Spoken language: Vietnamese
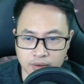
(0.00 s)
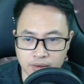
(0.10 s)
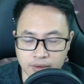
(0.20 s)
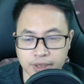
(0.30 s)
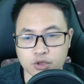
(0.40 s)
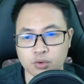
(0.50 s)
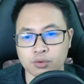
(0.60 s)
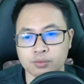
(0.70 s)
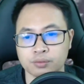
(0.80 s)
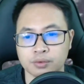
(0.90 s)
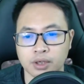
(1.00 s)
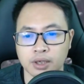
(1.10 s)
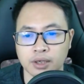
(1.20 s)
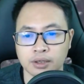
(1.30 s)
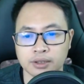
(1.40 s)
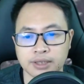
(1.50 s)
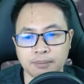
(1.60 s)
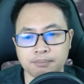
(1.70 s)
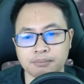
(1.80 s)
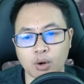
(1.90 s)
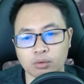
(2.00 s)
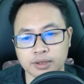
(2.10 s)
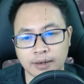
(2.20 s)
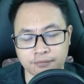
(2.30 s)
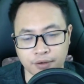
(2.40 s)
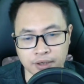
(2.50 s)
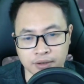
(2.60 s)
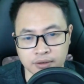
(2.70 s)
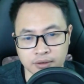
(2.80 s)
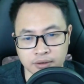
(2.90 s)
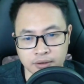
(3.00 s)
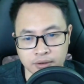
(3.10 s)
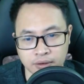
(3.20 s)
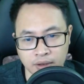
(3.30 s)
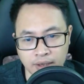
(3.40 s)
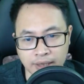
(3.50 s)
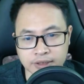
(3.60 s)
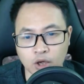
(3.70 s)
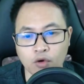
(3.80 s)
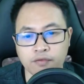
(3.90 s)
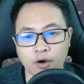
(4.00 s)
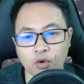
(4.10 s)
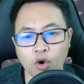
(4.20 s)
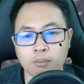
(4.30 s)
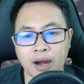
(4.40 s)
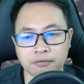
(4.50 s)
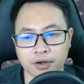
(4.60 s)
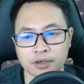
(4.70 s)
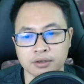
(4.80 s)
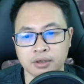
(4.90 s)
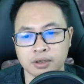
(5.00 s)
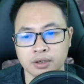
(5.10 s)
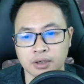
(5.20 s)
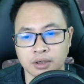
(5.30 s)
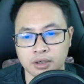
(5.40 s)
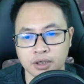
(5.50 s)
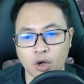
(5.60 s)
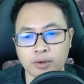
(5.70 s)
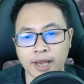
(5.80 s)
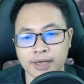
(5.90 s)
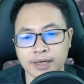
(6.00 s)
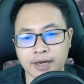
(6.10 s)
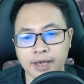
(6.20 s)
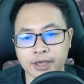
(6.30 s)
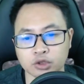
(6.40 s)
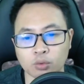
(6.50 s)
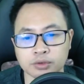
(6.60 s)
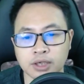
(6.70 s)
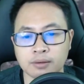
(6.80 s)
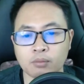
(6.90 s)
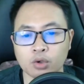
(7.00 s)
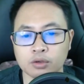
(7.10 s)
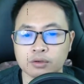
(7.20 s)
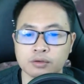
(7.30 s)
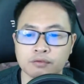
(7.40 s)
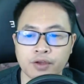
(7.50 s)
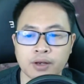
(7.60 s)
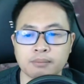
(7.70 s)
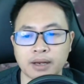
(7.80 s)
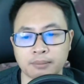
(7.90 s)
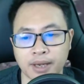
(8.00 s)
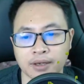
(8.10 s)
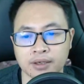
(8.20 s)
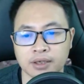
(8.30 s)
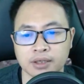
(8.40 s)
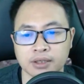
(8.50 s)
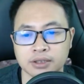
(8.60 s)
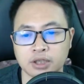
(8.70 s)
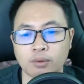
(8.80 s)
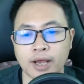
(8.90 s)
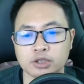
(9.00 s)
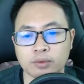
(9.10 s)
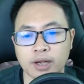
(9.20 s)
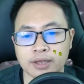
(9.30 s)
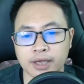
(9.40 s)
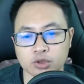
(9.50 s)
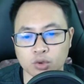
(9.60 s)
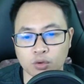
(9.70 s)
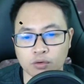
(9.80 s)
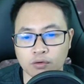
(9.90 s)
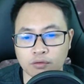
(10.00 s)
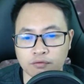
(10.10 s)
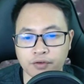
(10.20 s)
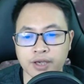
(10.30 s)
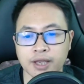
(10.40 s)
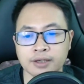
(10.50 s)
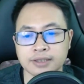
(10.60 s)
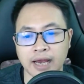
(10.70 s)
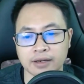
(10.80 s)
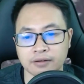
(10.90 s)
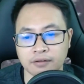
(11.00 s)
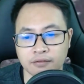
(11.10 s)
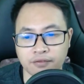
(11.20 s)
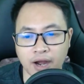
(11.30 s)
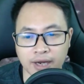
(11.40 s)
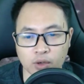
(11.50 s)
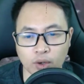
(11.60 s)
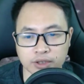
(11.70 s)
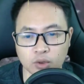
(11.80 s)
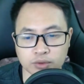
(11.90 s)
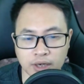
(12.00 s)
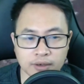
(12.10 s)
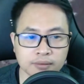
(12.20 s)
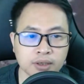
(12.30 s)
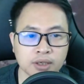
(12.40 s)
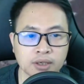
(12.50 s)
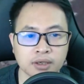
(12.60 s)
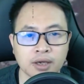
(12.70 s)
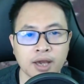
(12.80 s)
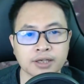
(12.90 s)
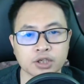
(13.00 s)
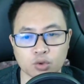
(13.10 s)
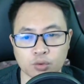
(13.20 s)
Ghi chú Nhập mộc tam phân Là sâu vào gỗ ba phân Câu này là để hình dung sức bút Viết mạnh mẽ Sau này dùng để tỉ dụ Với kiến giải và nghị luận sâu sắc Hết ghi chú